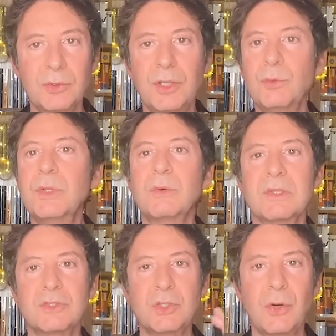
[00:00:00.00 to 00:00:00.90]
di chiudere una
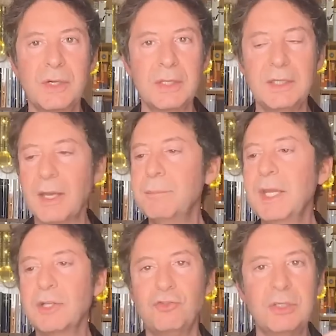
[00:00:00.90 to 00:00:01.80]
storia, di
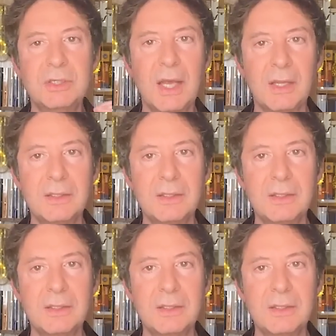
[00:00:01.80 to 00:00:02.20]
cambiare città,